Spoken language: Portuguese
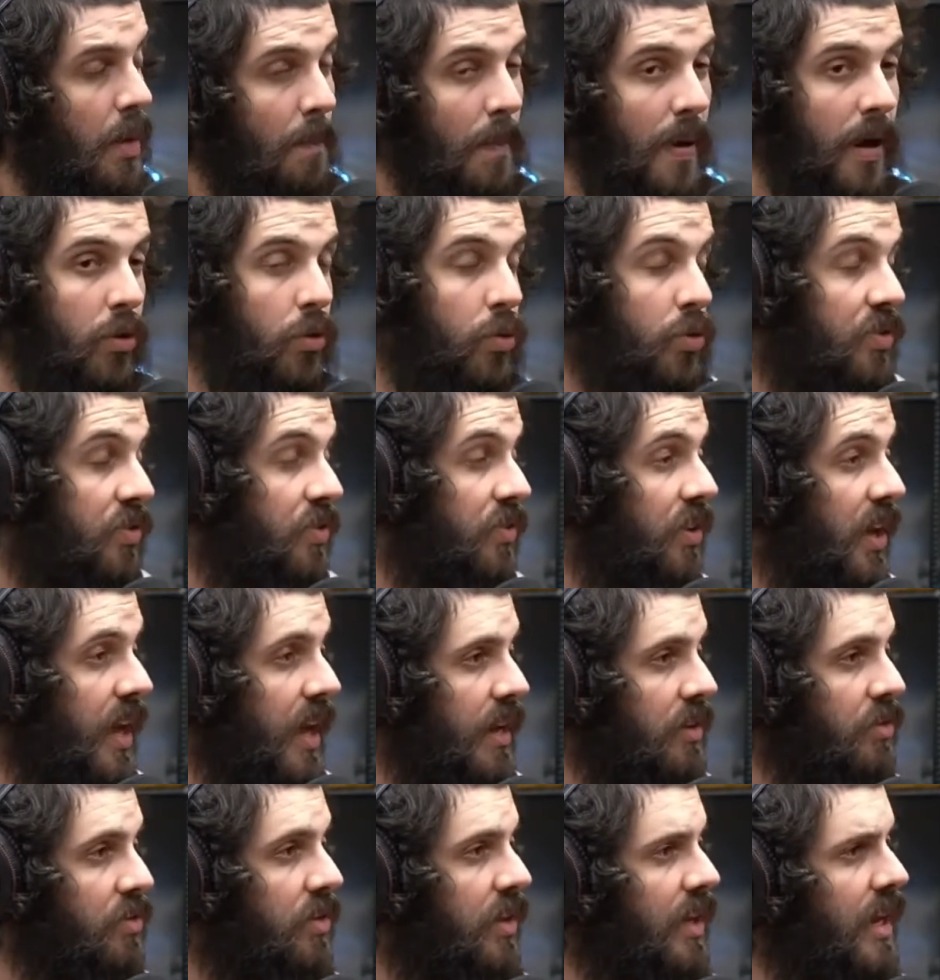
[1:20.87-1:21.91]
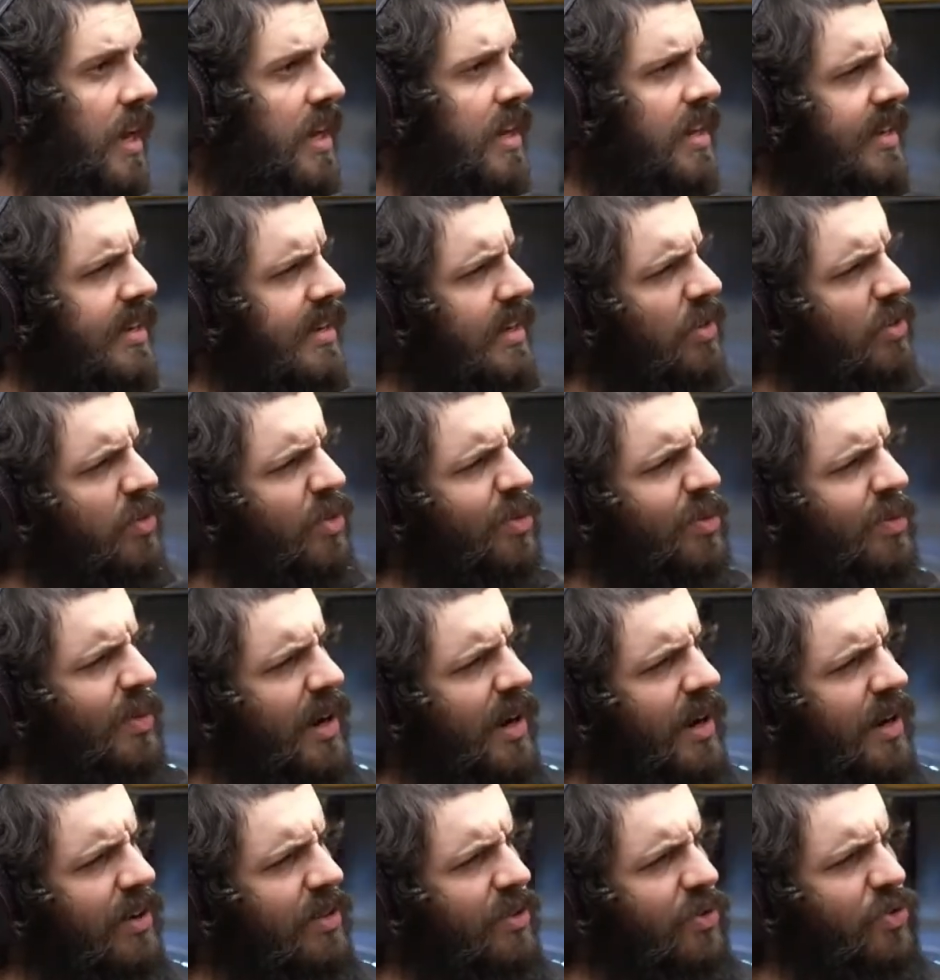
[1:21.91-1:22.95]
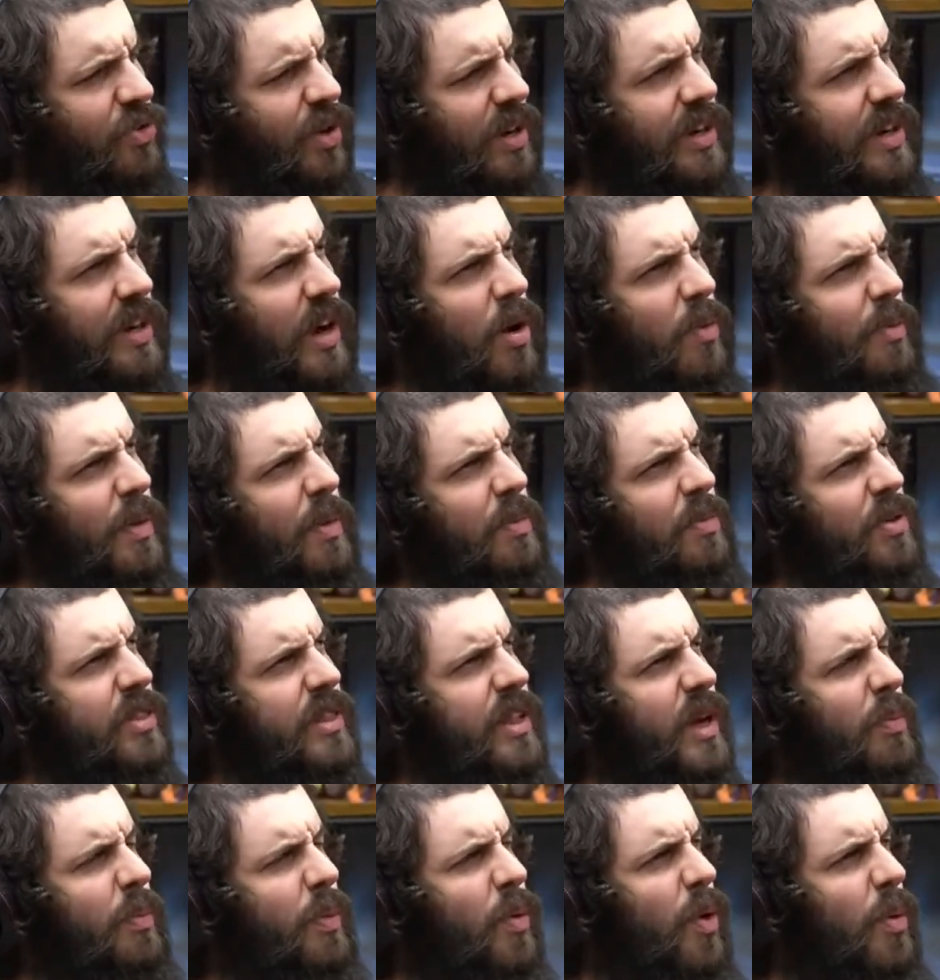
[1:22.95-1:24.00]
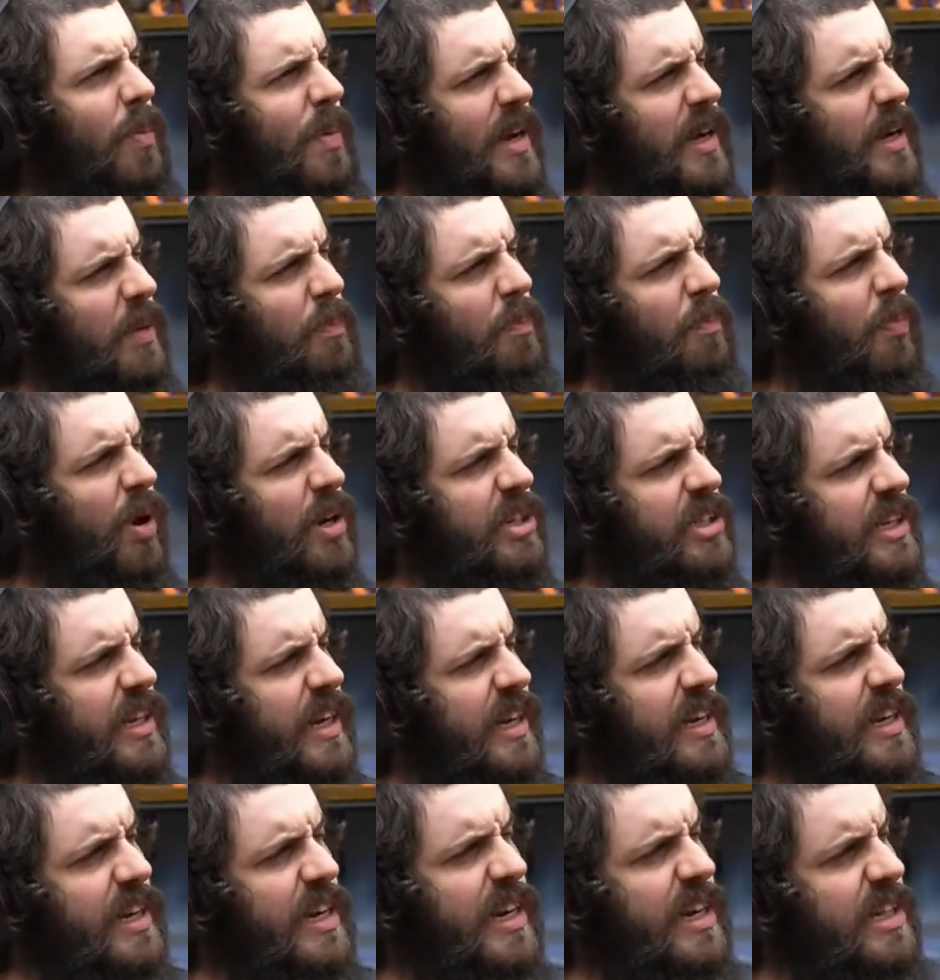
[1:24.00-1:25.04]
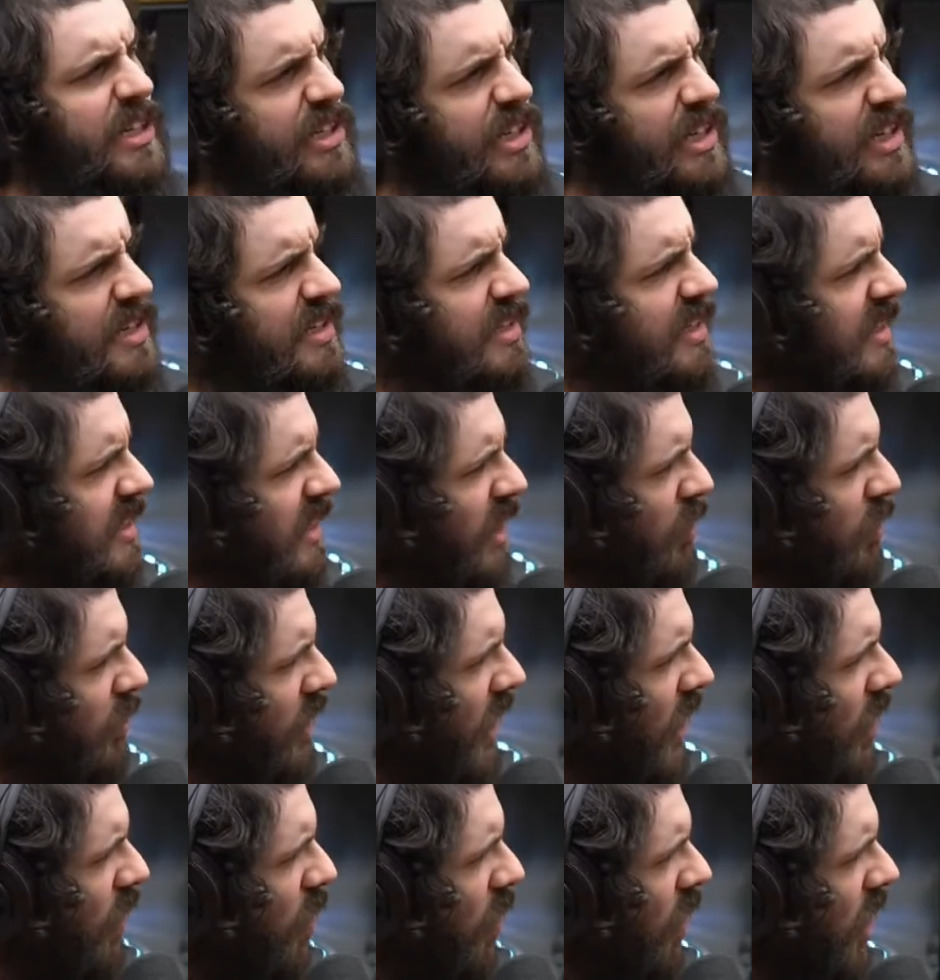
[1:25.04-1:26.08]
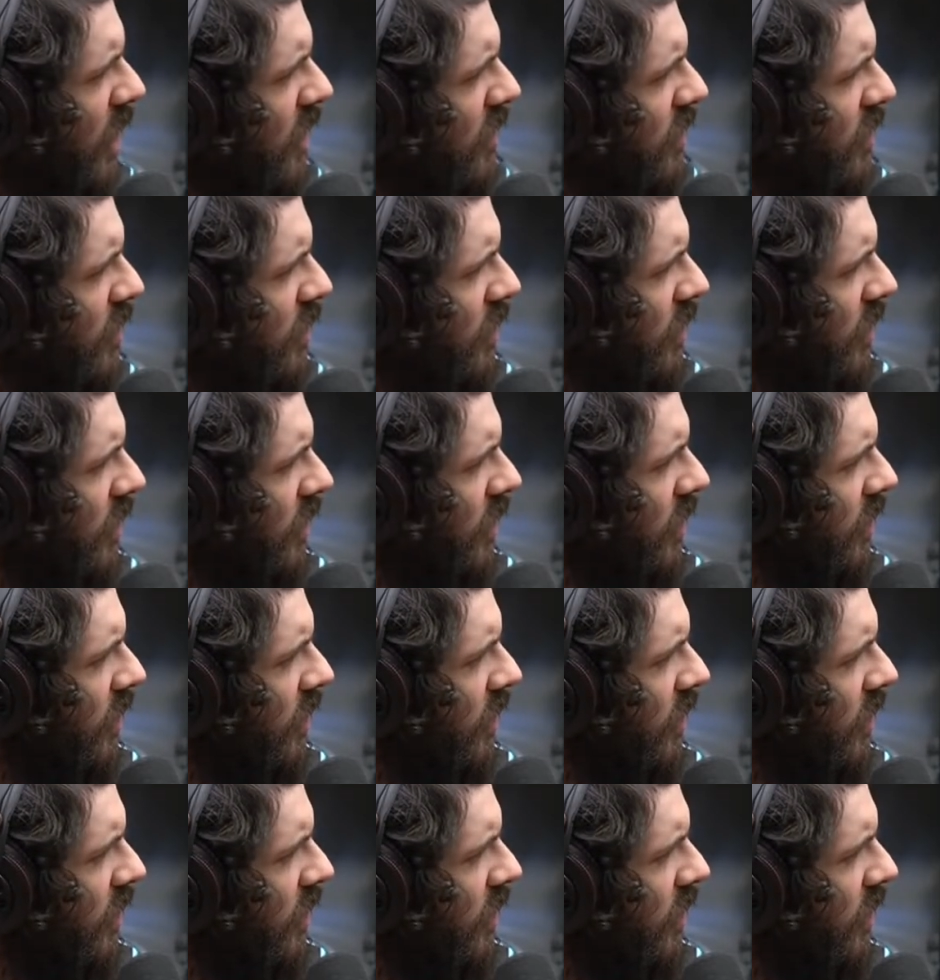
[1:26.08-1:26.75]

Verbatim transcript: Mano, o sexo, ele é lindo, mano. Só que ao mesmo tempo, como é que pode né, enrijecer um negócio?